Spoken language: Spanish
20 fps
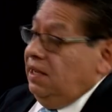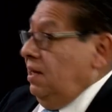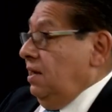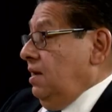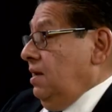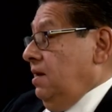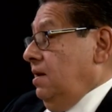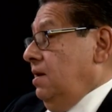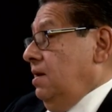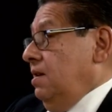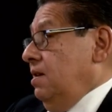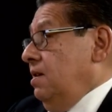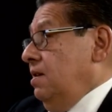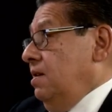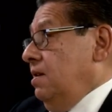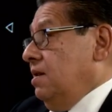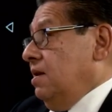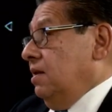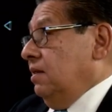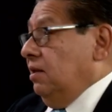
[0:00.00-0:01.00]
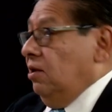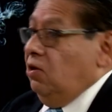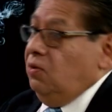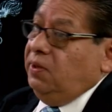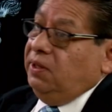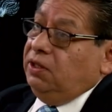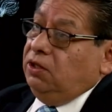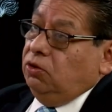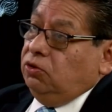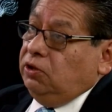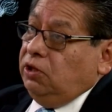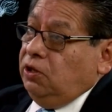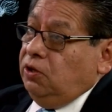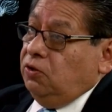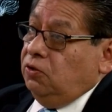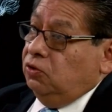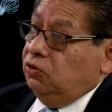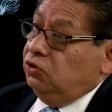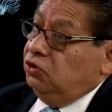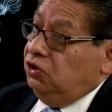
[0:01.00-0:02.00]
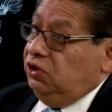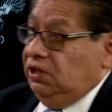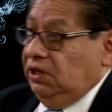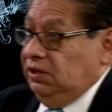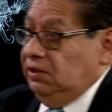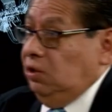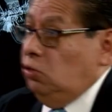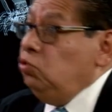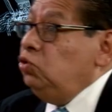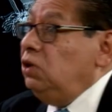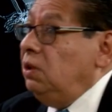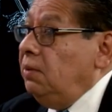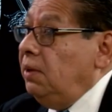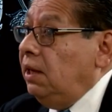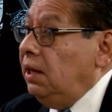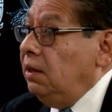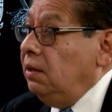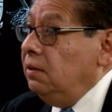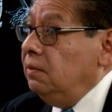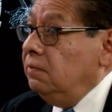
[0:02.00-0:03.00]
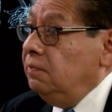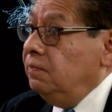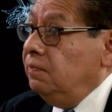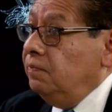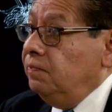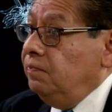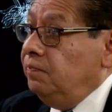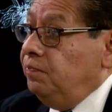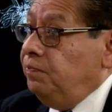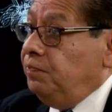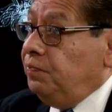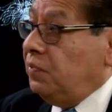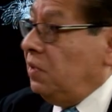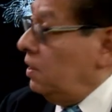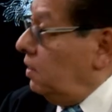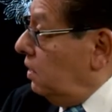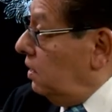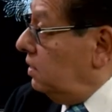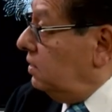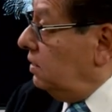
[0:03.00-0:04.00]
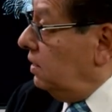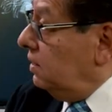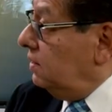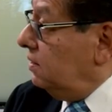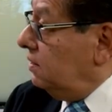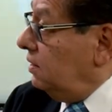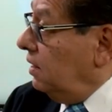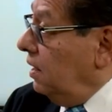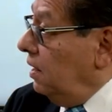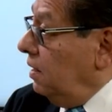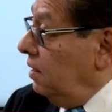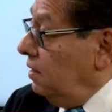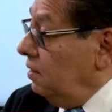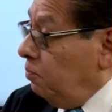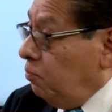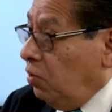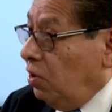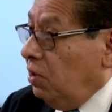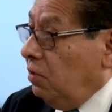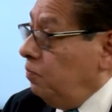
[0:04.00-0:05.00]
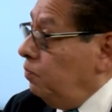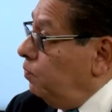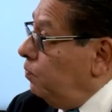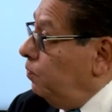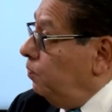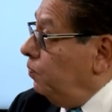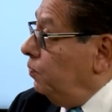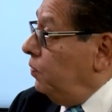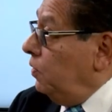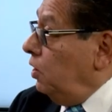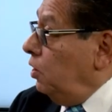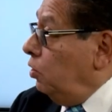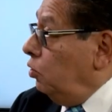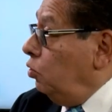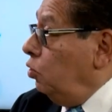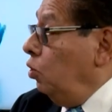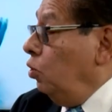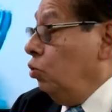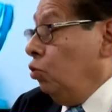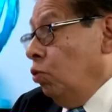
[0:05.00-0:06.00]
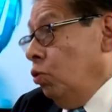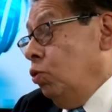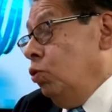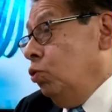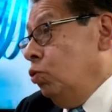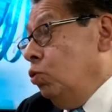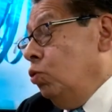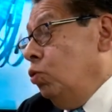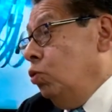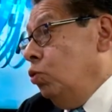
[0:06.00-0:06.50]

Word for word: que el que te lo vendió te dijo, si es deducible, es este. Tú, confiaste y Tú,